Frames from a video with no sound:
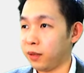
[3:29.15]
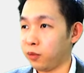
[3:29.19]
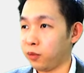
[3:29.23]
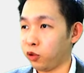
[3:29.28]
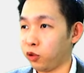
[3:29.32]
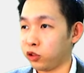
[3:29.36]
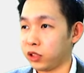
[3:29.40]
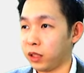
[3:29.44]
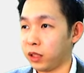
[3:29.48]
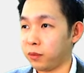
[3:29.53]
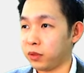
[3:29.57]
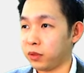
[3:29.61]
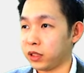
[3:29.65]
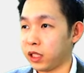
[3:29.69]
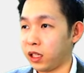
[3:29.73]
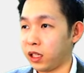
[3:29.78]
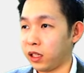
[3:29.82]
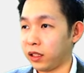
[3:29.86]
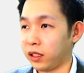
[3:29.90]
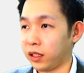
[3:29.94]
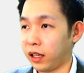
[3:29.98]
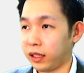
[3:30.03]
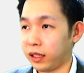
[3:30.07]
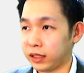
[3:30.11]

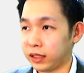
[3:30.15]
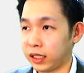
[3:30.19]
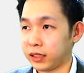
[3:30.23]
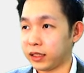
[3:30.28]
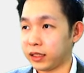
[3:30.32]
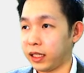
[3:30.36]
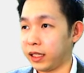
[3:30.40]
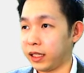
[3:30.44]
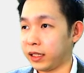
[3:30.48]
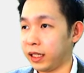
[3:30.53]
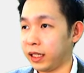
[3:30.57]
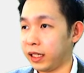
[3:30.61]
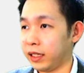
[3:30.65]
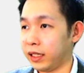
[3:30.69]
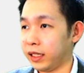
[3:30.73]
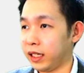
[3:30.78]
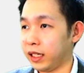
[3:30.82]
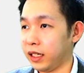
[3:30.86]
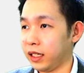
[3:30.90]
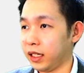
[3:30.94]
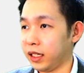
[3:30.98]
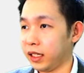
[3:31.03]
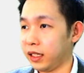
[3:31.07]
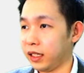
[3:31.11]
perusahaan-perusahaan raksasa yang lainnya
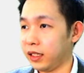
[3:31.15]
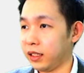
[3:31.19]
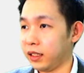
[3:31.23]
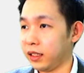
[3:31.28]
ya.